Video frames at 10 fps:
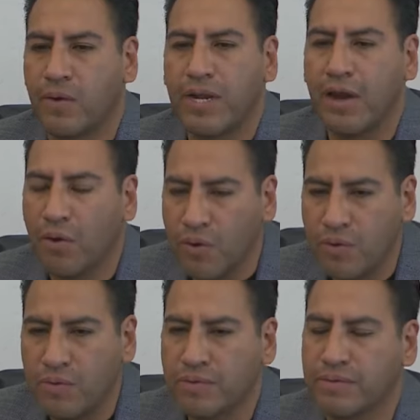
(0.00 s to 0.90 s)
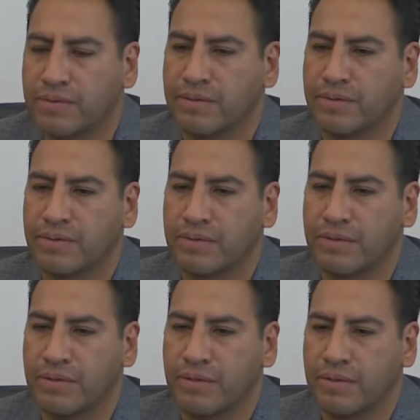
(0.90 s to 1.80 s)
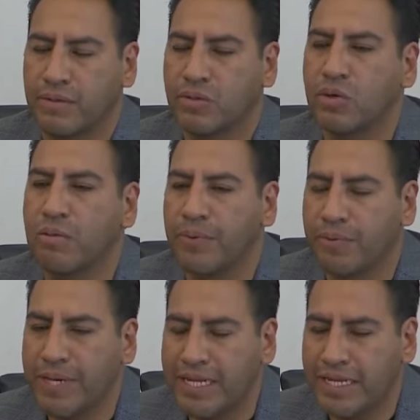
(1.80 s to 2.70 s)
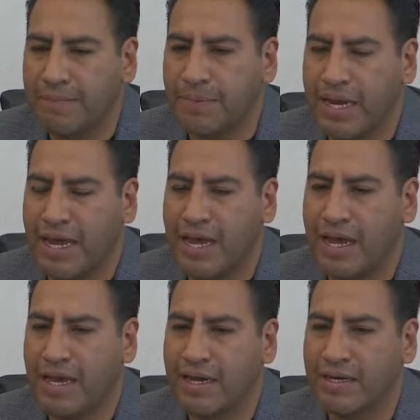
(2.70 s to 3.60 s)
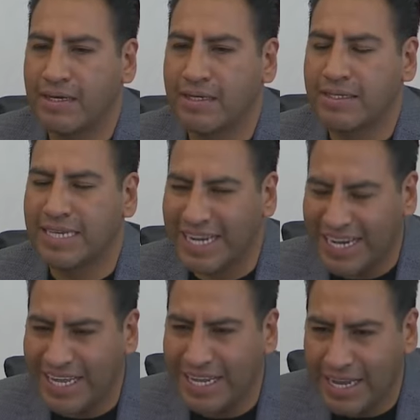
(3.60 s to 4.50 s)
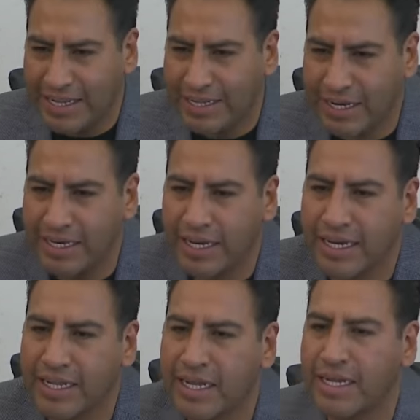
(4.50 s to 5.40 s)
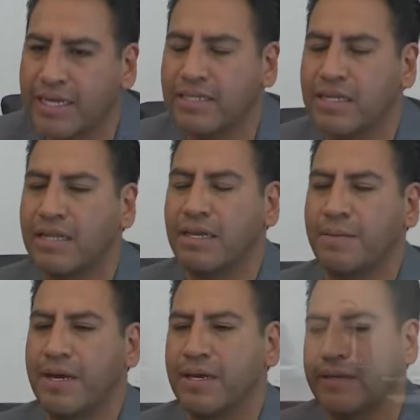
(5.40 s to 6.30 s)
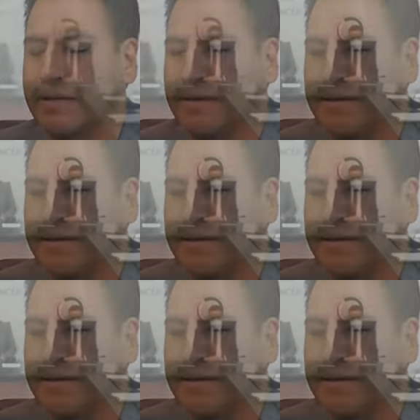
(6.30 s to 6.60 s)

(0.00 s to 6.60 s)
Con la ONU nos compromete para sacar adelante aquella agenda legislativa